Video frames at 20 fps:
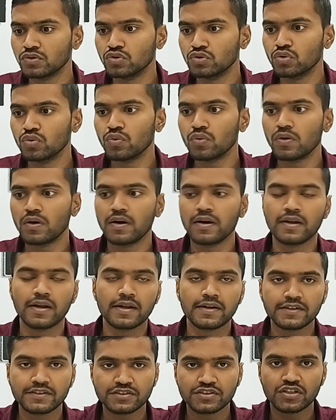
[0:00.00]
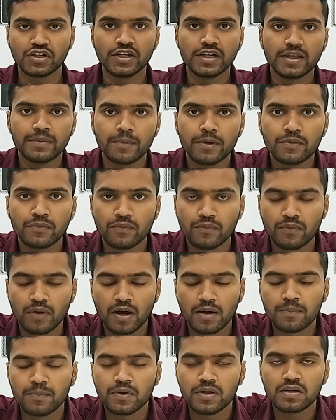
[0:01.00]
जो हरारे स्टेडियम है
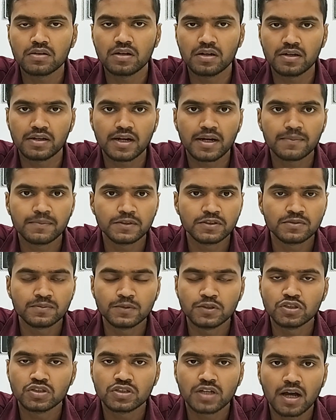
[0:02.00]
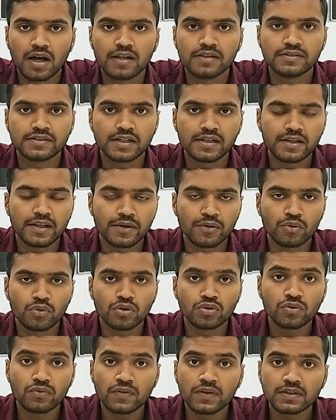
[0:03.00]
वहाँ पर अगर आप इस पिच का हालचाल
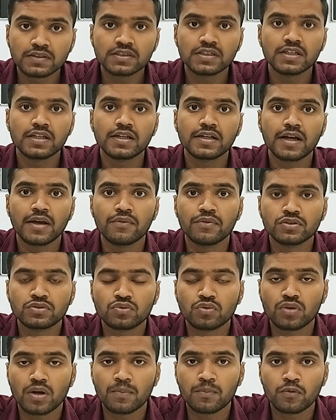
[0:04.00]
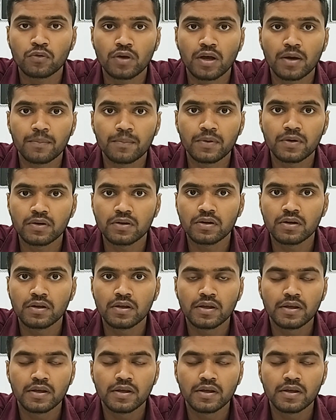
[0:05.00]
देखोगे तो फर्स्ट इनिंग का एवरेज स्कोर आपको यहाँ पर